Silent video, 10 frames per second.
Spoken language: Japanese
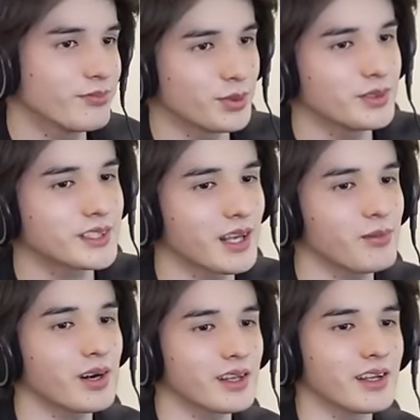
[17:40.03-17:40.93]
文才
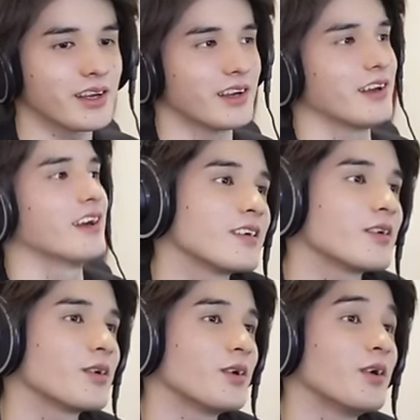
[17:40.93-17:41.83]
もあり。
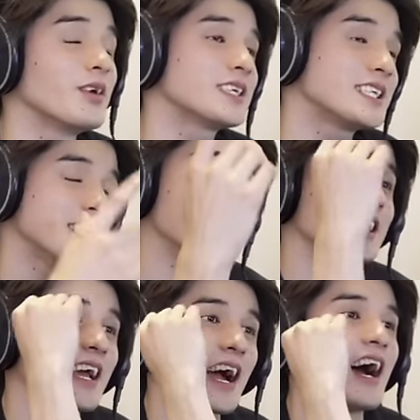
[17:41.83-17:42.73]
この
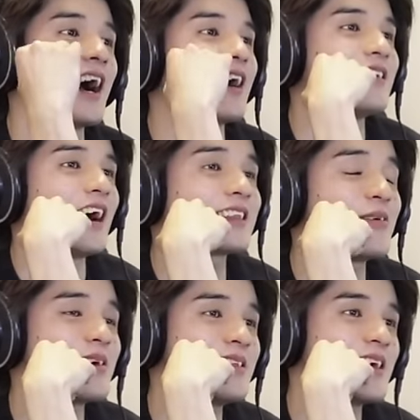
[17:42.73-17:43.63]
シーンが
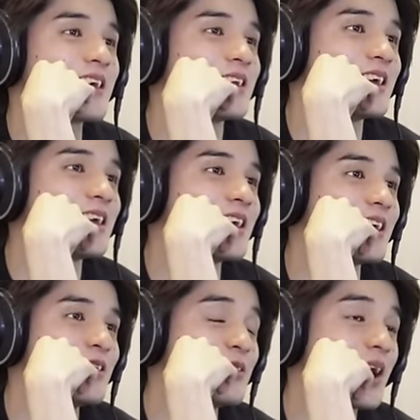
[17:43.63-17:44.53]
頭の中に
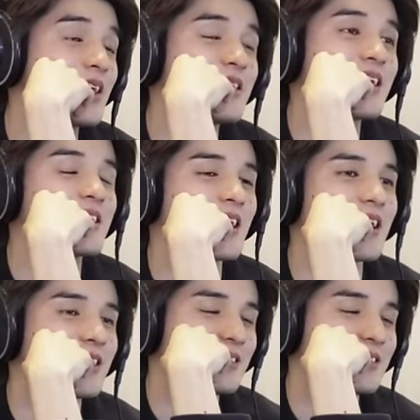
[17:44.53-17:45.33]
浮かんだんで、